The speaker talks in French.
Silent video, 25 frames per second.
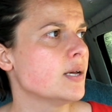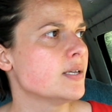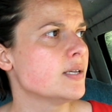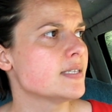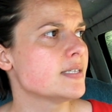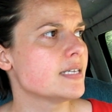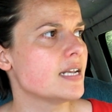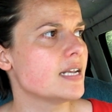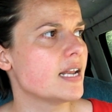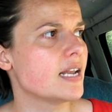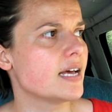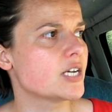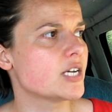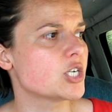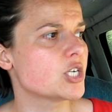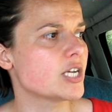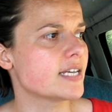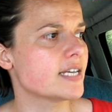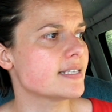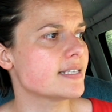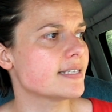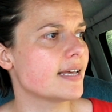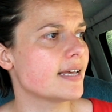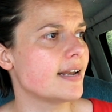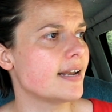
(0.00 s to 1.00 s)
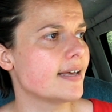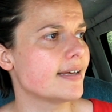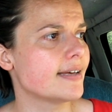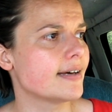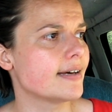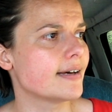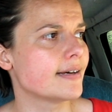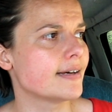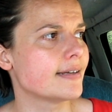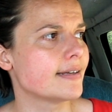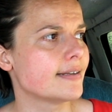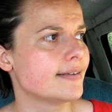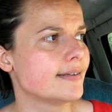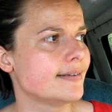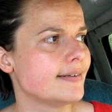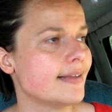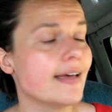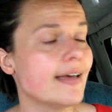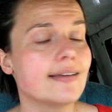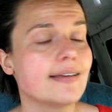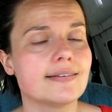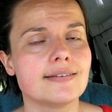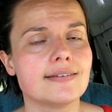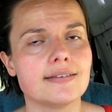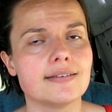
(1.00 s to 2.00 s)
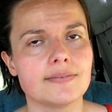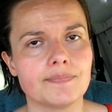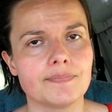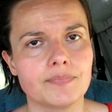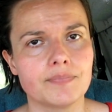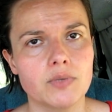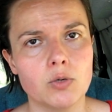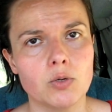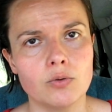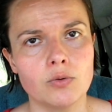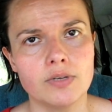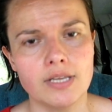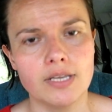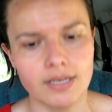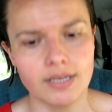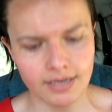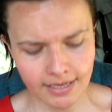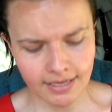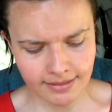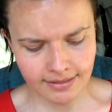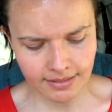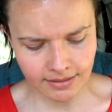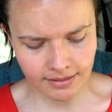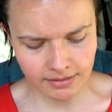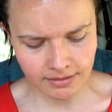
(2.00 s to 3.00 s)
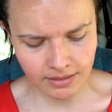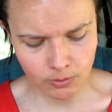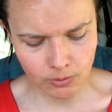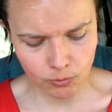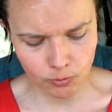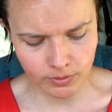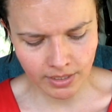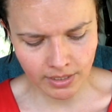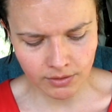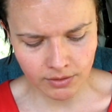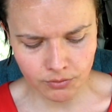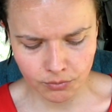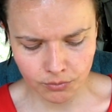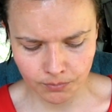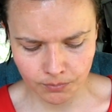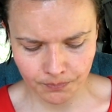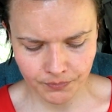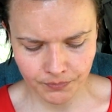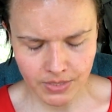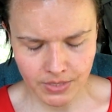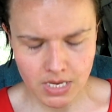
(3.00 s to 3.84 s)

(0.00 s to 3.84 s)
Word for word: C'est la chasse à la dinde, la dinde et le dindon.